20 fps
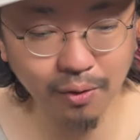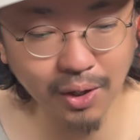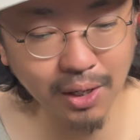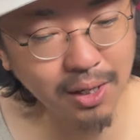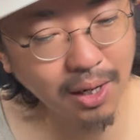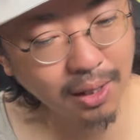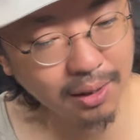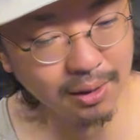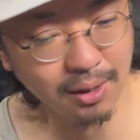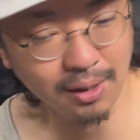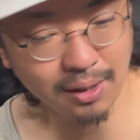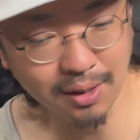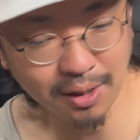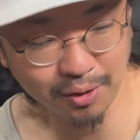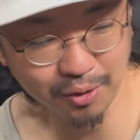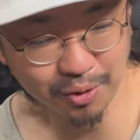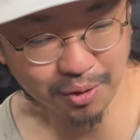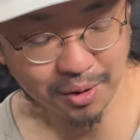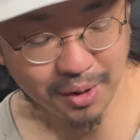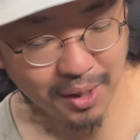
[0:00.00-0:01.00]
わかんないけ
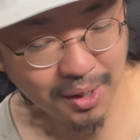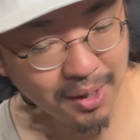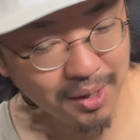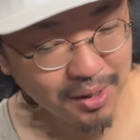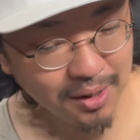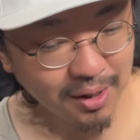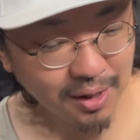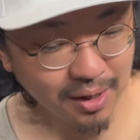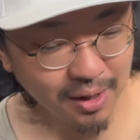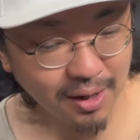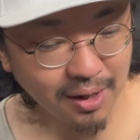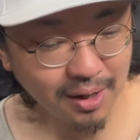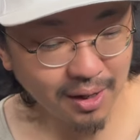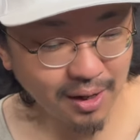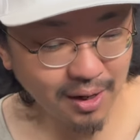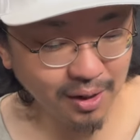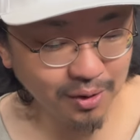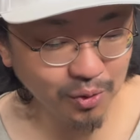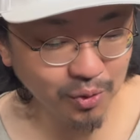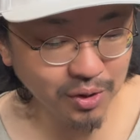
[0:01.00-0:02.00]
ど
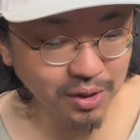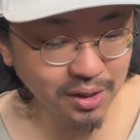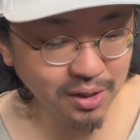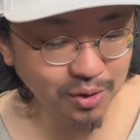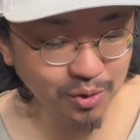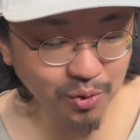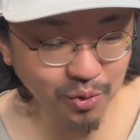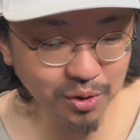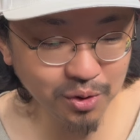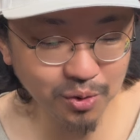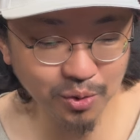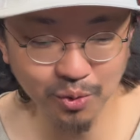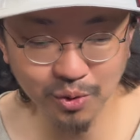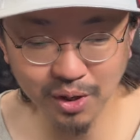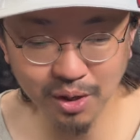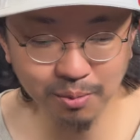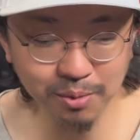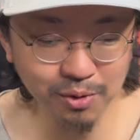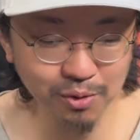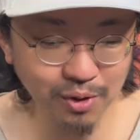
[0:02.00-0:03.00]
えー、あの、一個一個の
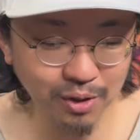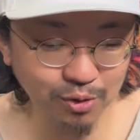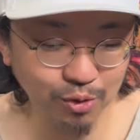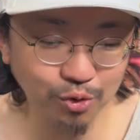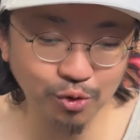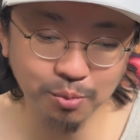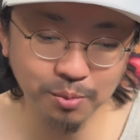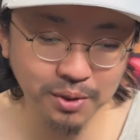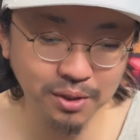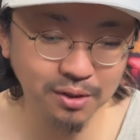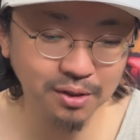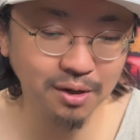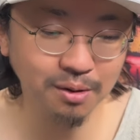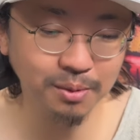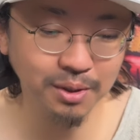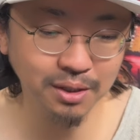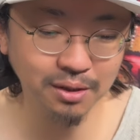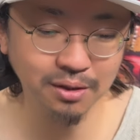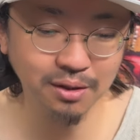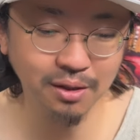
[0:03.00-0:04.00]
レビューがちょっと短
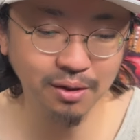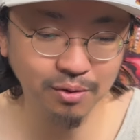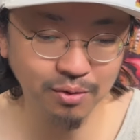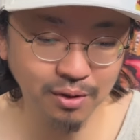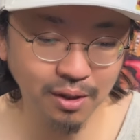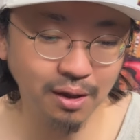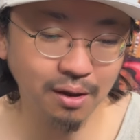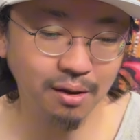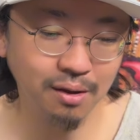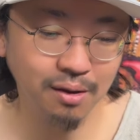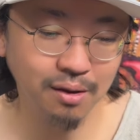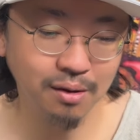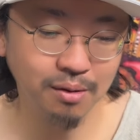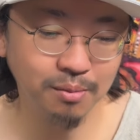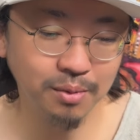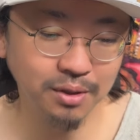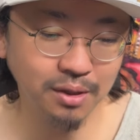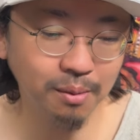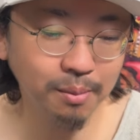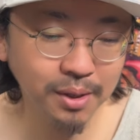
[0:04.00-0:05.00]
めっていうね。
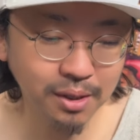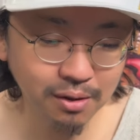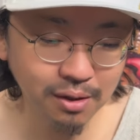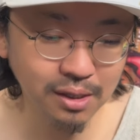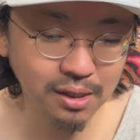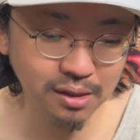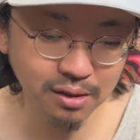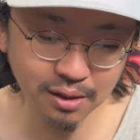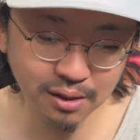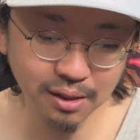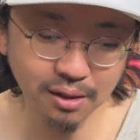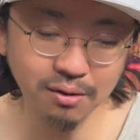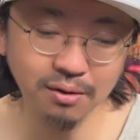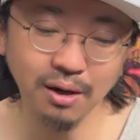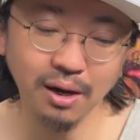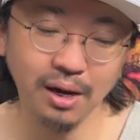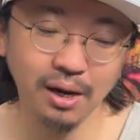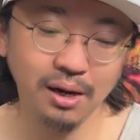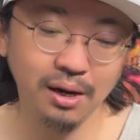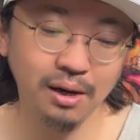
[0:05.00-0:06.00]
まあ、たまにはいいじゃないです
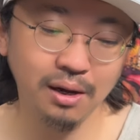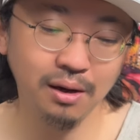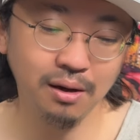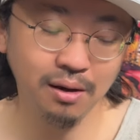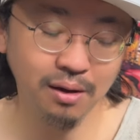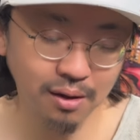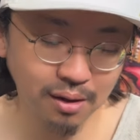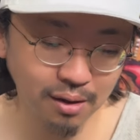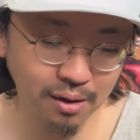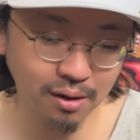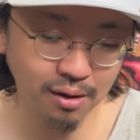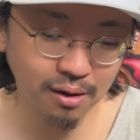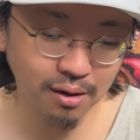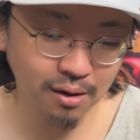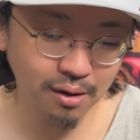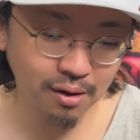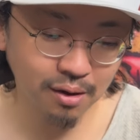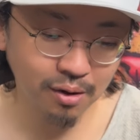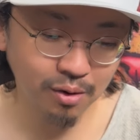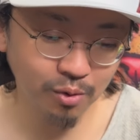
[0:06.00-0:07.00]
か。うん。
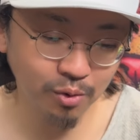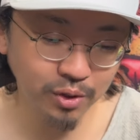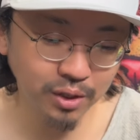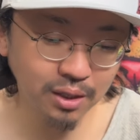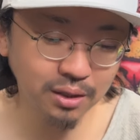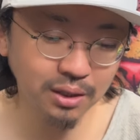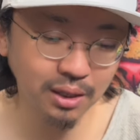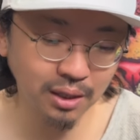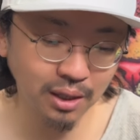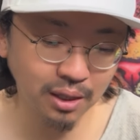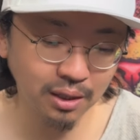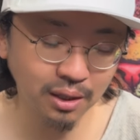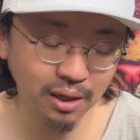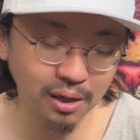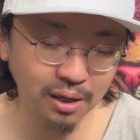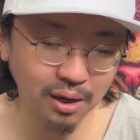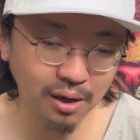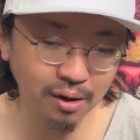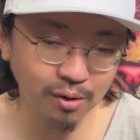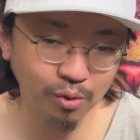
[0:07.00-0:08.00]
俺だってね、な
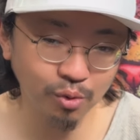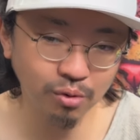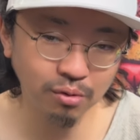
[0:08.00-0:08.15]
んかこ